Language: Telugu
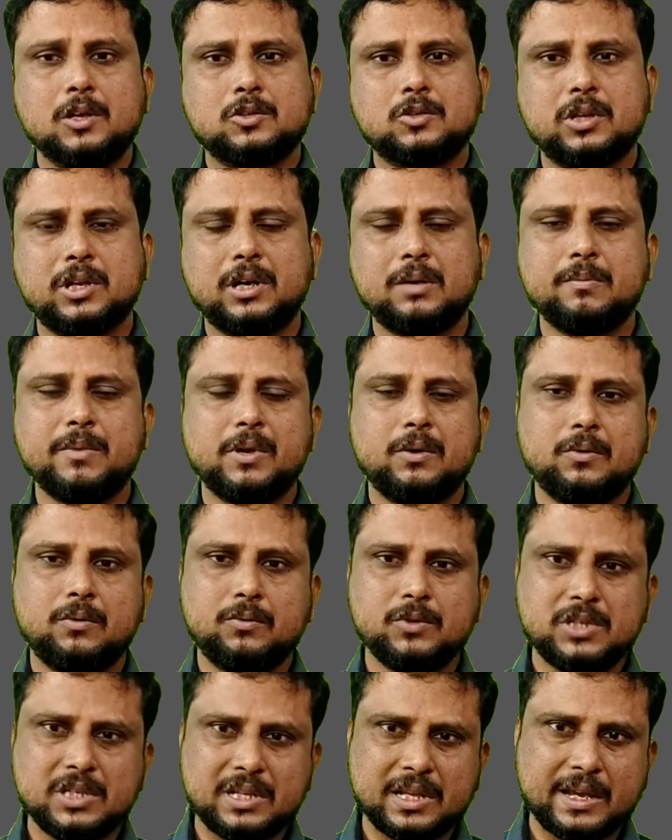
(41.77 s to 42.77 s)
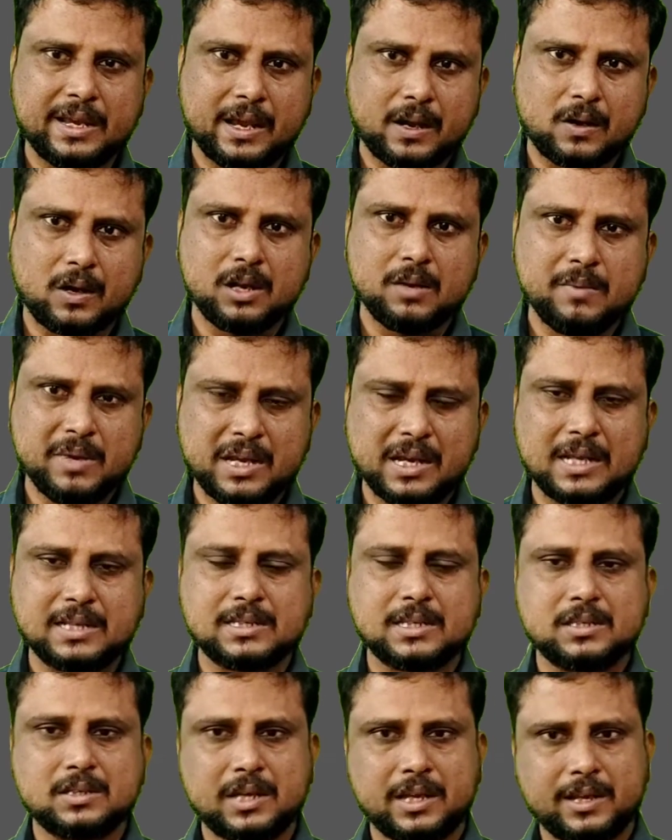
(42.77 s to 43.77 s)
సో దట్ మీకు ఉచిత ఎకానమీ
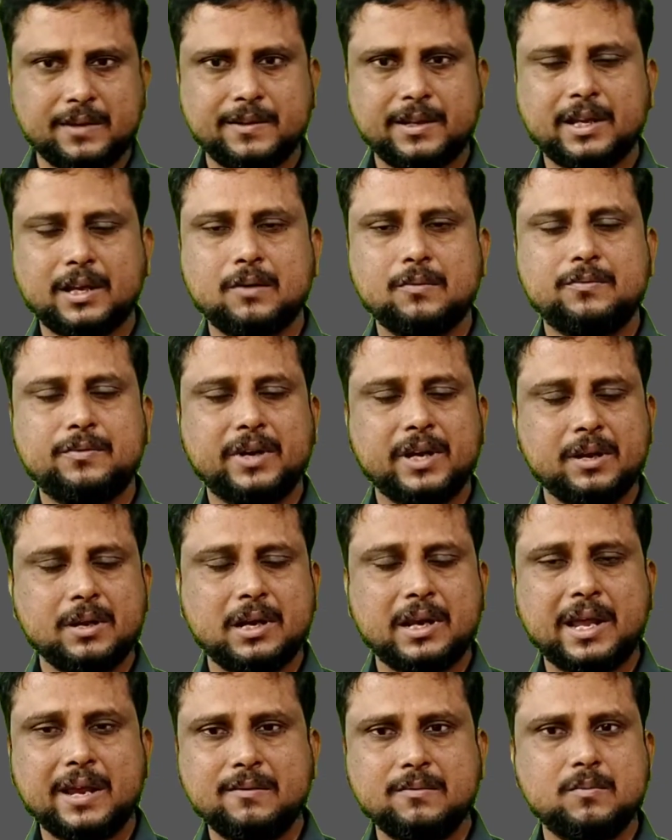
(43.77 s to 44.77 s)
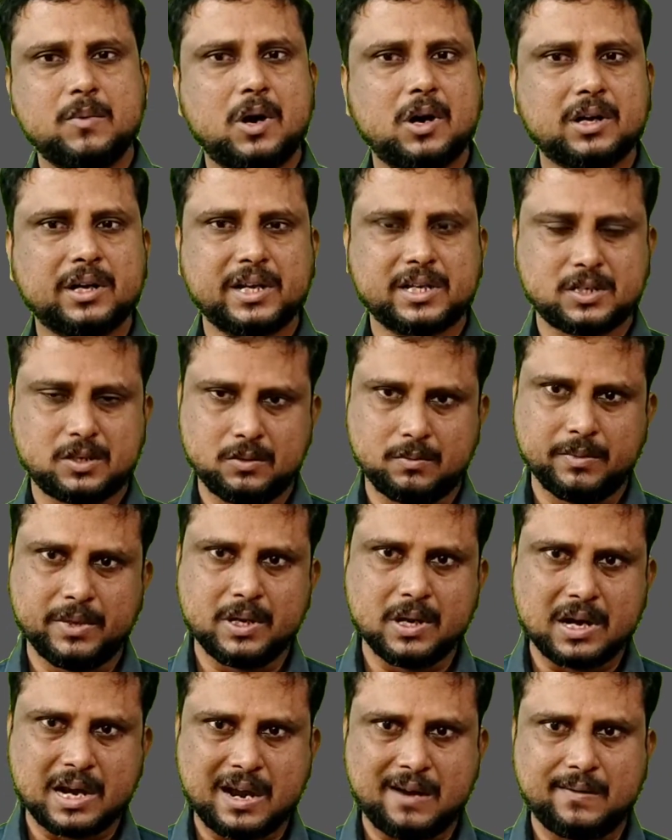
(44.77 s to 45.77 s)
క్లాసెస్ అదేవిధంగా ఫ్రీ లైవ్ మాక్ టెస్ట్లు
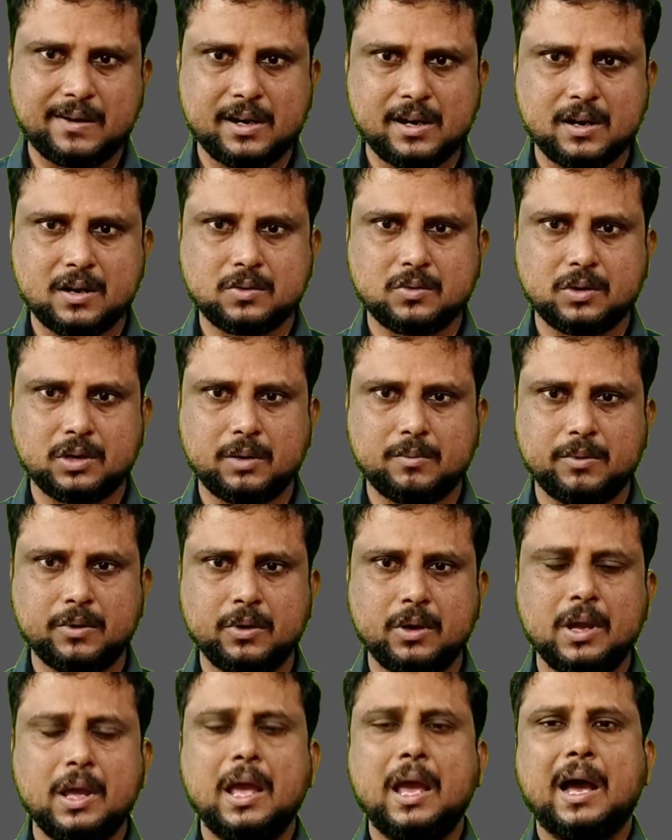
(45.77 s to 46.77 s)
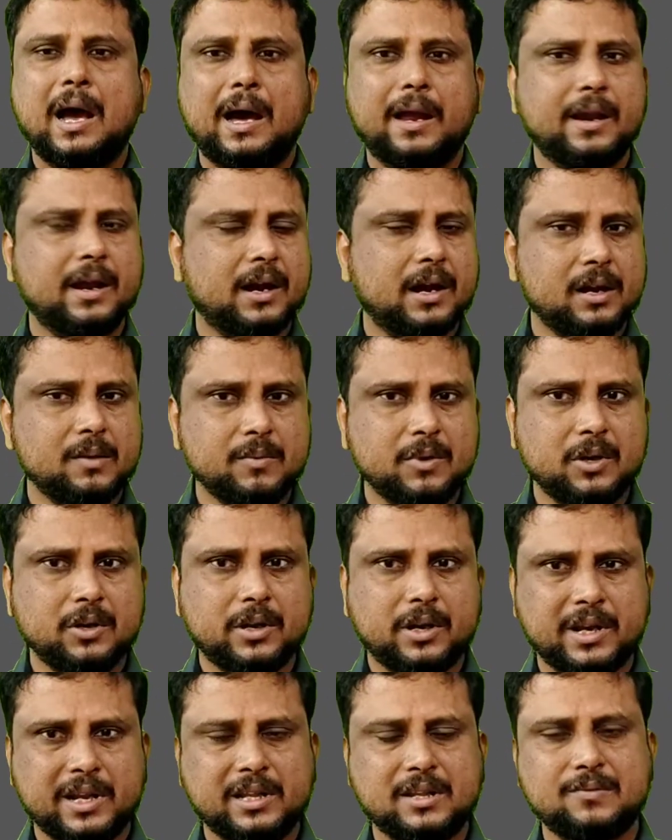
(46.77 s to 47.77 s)
మీకు కావాలని అనుకున్నప్పుడు అన్ అకాడమీలో
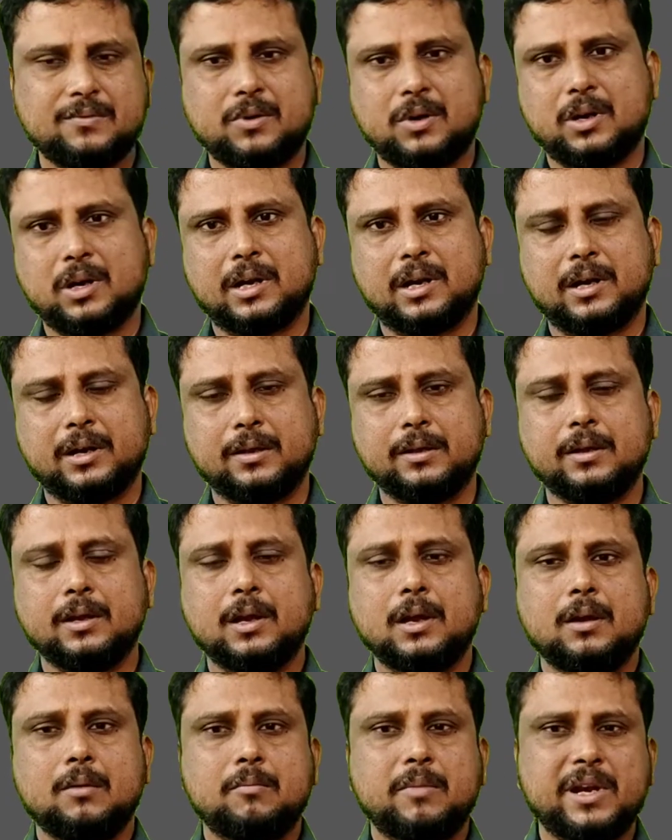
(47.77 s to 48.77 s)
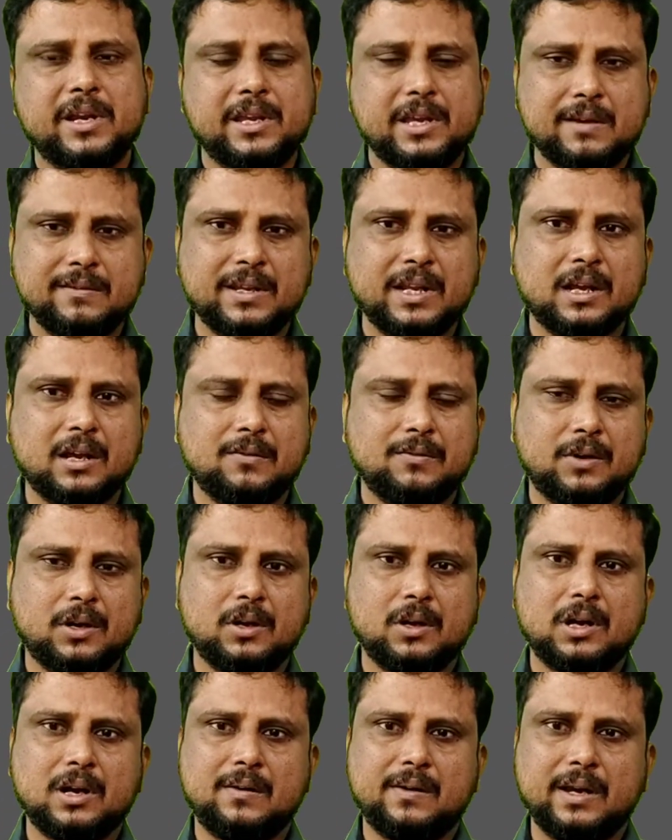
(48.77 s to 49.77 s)
నన్ను అయితే ఫాలో కండి మరి ఏ విధంగా
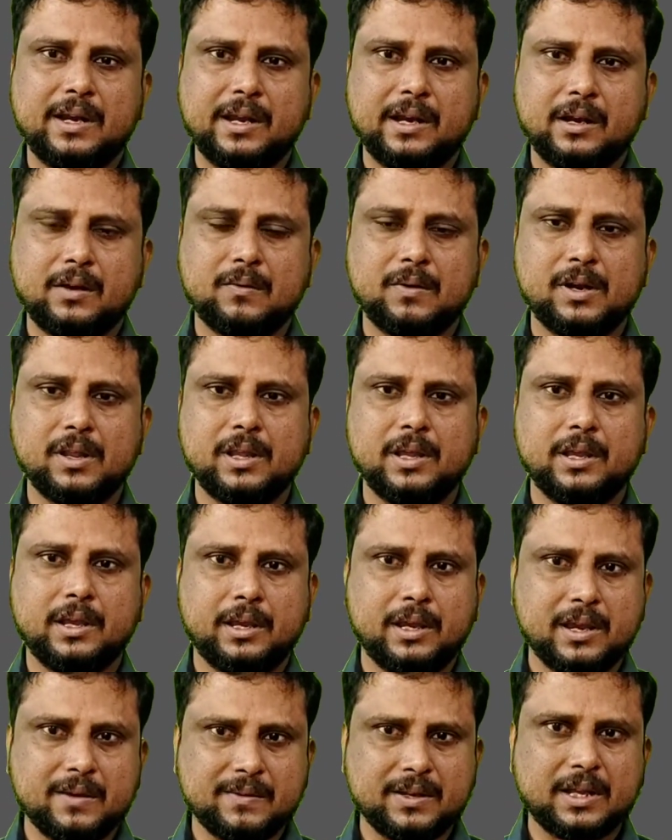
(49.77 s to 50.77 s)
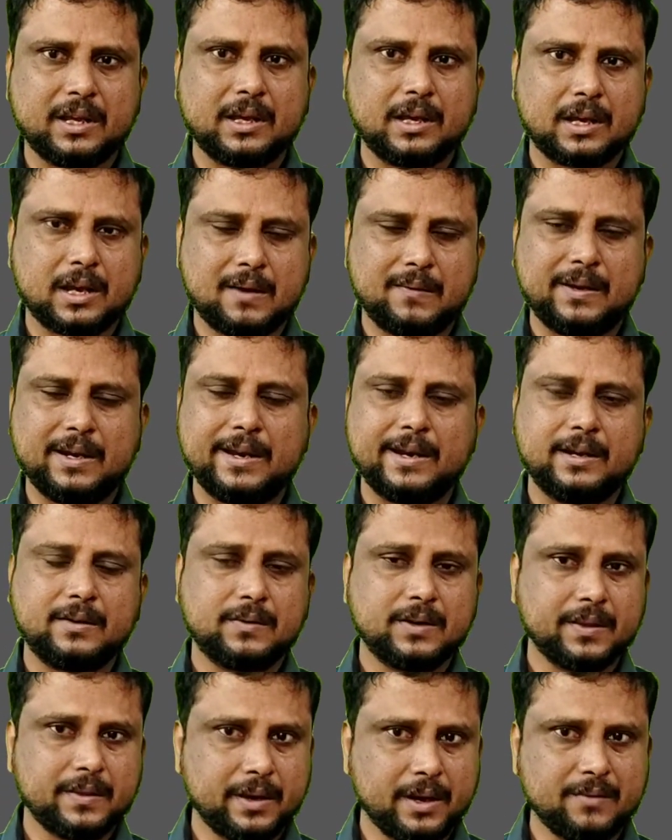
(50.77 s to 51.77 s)
ఫాలో రావాలి అనేటువంటిది ఏ విధంగా రావాలి
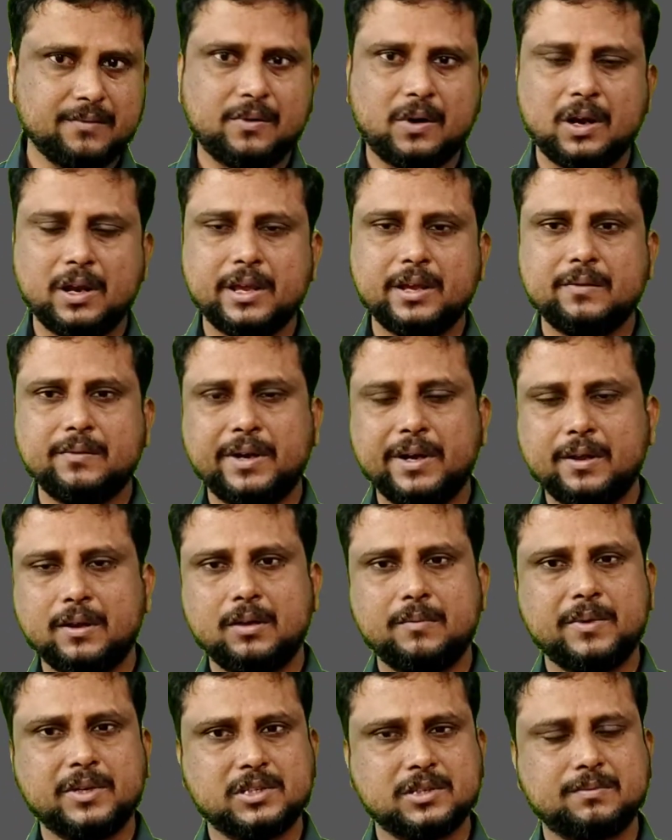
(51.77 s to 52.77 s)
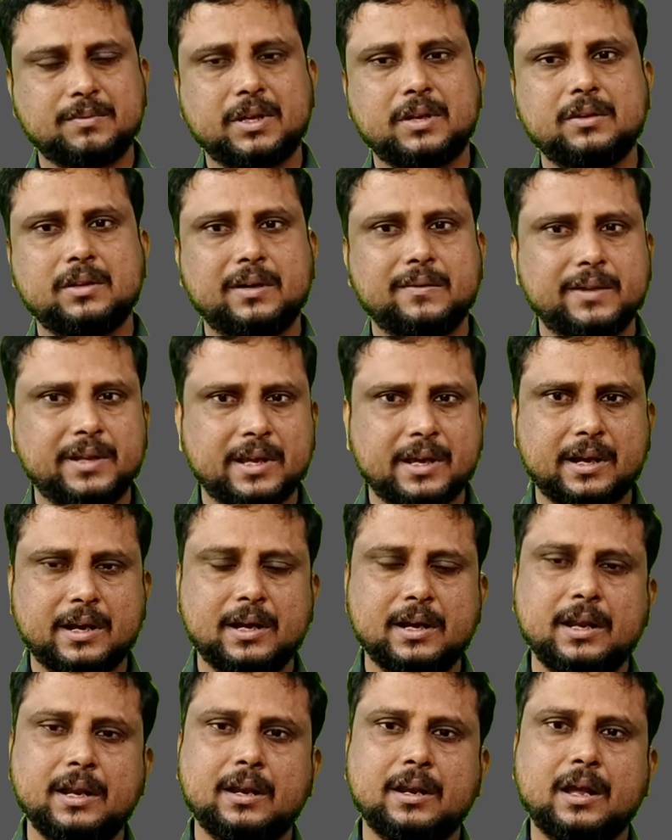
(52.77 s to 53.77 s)
అనేటువంటిది నేను ఫాలోయింగ్ వీడియోలో మీకు చెప్తాను దా విధంగా
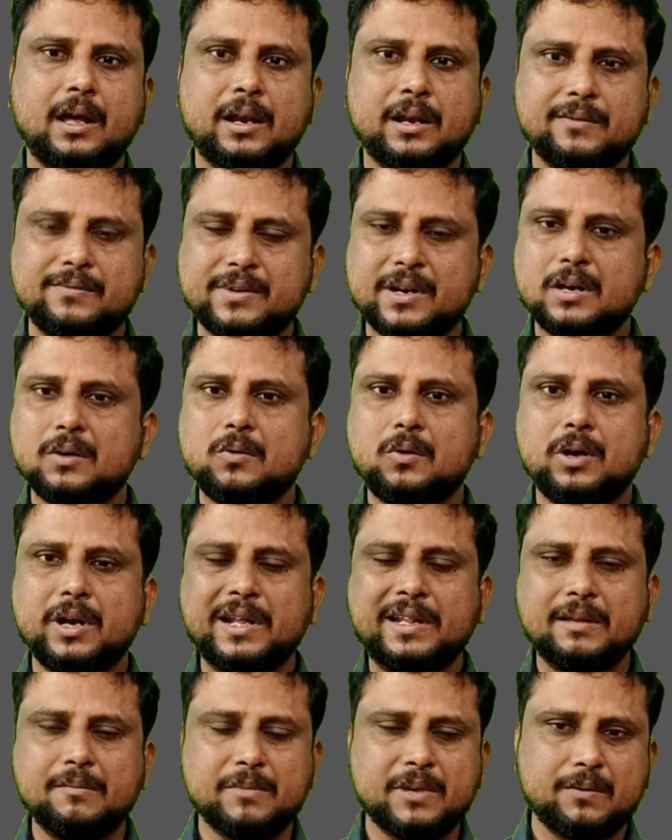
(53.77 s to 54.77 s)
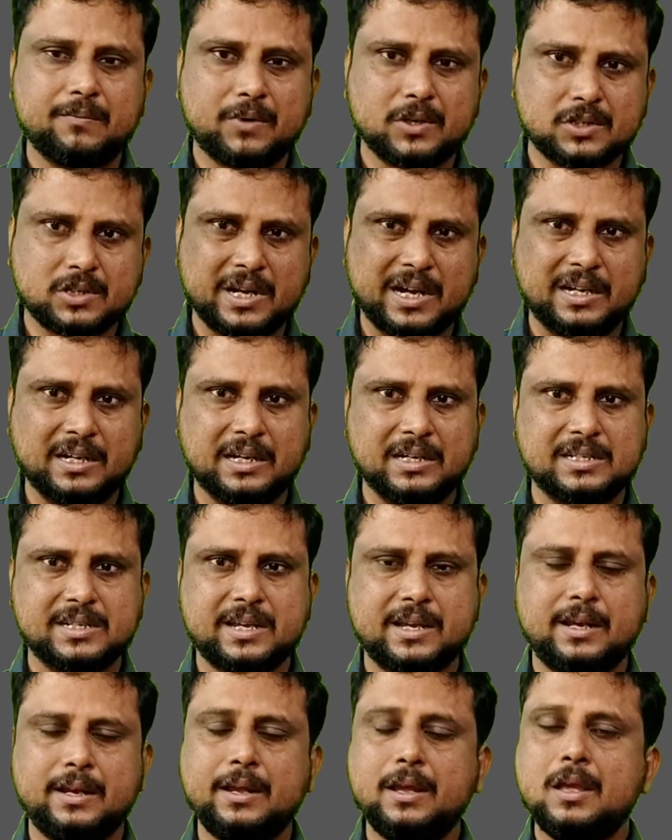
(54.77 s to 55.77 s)
రండి నా రిఫరల్ కోడ్ అయితే మీరు ఫస్ట్ ఎంటర్
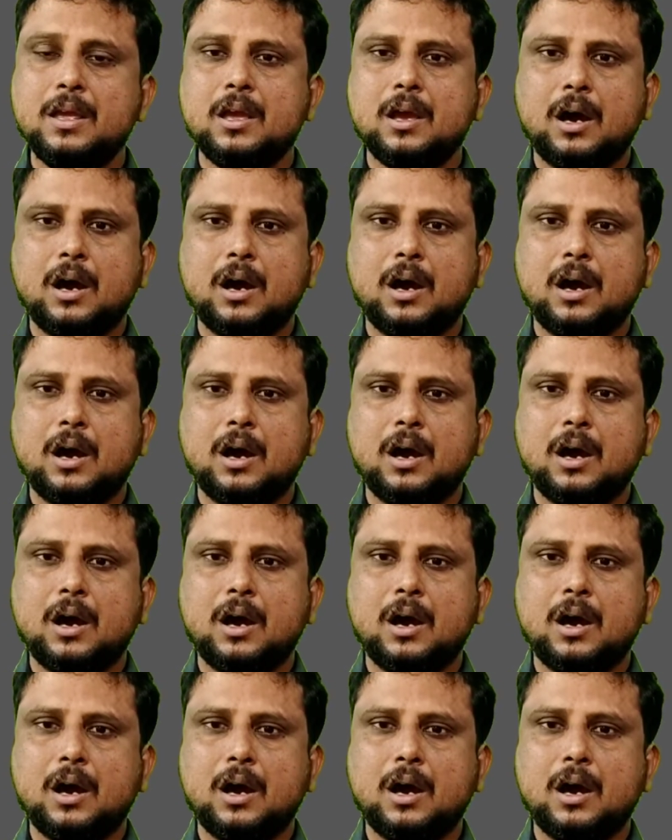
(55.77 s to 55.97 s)
చేయాలి